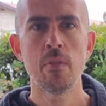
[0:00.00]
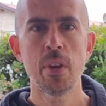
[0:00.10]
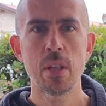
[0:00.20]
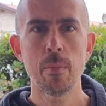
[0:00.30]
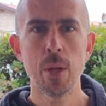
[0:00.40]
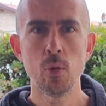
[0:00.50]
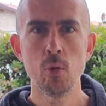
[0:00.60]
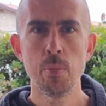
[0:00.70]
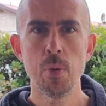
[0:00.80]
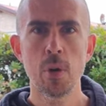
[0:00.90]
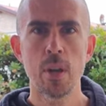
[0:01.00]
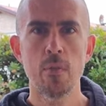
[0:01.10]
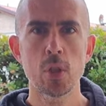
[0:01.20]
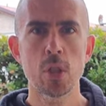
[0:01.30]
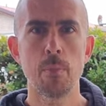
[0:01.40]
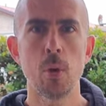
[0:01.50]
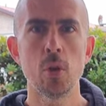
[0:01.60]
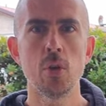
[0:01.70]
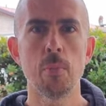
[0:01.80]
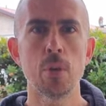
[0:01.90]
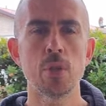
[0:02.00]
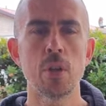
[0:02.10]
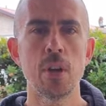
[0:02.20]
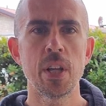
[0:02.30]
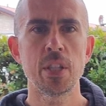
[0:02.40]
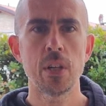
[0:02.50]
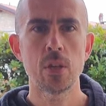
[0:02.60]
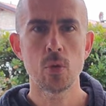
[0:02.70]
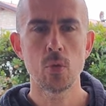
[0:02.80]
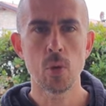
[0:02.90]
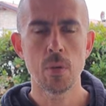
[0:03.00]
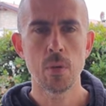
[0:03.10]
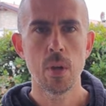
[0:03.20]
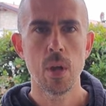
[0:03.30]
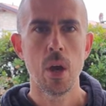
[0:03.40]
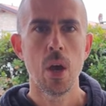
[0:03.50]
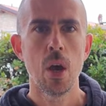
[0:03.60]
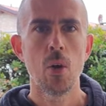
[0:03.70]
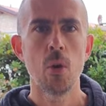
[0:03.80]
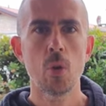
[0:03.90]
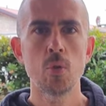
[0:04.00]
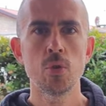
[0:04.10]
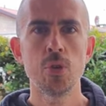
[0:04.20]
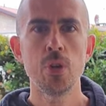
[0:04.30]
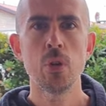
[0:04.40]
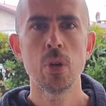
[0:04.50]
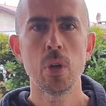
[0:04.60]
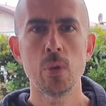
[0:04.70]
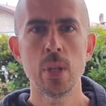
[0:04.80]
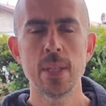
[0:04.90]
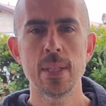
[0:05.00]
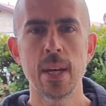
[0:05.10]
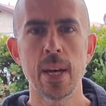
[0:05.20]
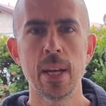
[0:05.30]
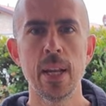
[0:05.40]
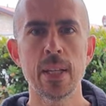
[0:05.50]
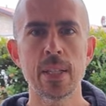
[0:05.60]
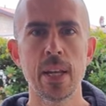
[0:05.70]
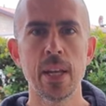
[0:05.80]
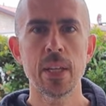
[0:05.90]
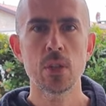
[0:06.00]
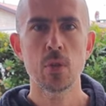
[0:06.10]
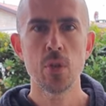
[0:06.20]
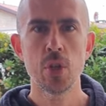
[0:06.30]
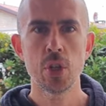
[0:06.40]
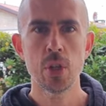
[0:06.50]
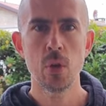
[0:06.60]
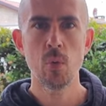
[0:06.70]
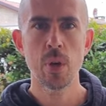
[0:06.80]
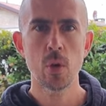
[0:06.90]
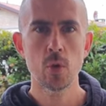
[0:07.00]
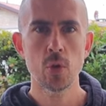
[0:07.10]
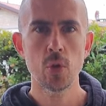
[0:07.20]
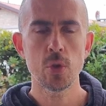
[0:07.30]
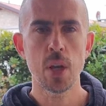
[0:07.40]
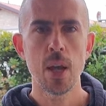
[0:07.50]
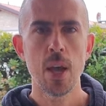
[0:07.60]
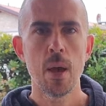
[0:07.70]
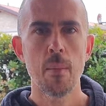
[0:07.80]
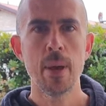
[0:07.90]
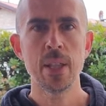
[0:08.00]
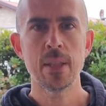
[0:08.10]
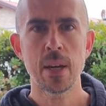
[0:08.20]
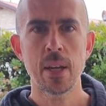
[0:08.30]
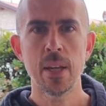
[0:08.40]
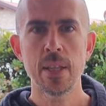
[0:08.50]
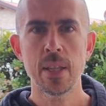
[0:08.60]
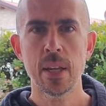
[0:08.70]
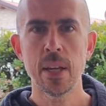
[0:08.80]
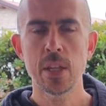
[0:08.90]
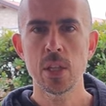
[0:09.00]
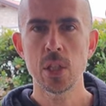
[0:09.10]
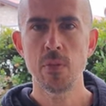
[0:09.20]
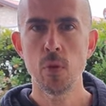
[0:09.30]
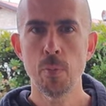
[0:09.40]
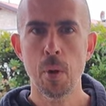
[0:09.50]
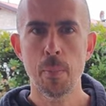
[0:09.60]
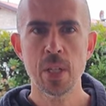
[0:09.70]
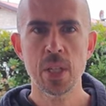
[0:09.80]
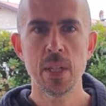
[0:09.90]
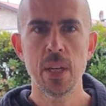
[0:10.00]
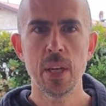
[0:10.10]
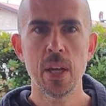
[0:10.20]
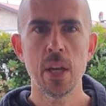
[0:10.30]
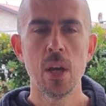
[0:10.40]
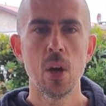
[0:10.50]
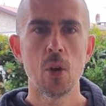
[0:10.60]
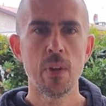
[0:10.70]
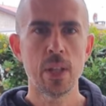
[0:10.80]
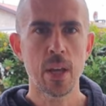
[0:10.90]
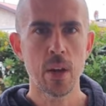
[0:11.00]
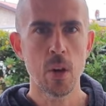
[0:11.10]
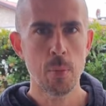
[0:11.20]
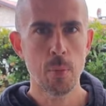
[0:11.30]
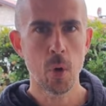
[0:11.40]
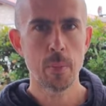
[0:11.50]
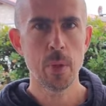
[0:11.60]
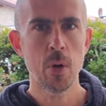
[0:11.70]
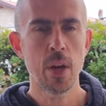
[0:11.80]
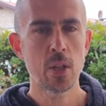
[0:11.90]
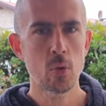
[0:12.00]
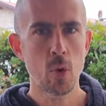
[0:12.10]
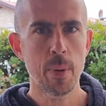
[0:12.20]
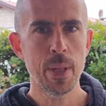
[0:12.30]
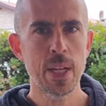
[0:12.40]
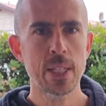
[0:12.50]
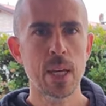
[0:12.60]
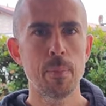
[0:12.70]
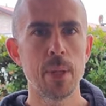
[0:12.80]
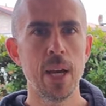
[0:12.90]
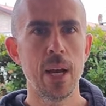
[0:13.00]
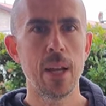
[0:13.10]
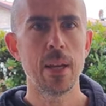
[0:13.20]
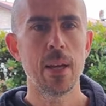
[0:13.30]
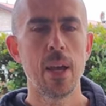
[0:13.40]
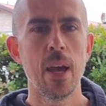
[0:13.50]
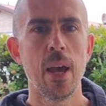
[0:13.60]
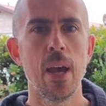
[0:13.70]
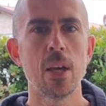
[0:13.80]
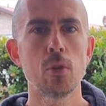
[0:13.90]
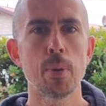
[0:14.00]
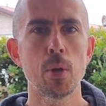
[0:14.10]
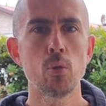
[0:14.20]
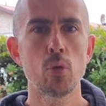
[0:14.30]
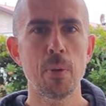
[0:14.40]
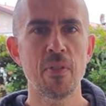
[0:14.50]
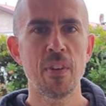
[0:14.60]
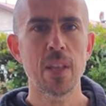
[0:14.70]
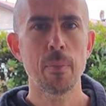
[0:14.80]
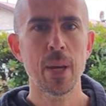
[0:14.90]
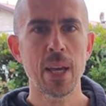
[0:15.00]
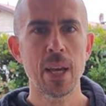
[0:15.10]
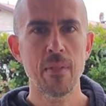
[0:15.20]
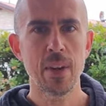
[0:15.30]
avrete mai il dubbio che il vostro appoggio possa non essere sicuro. Non la consiglio da utilizzare nelle sky race con discese lunghe e rocciose, mentre nei trail che si sviluppano per sentieri, dove il terreno è più morbido, è sicuramente la scarpa ideale. È soprattutto perfetta per le gare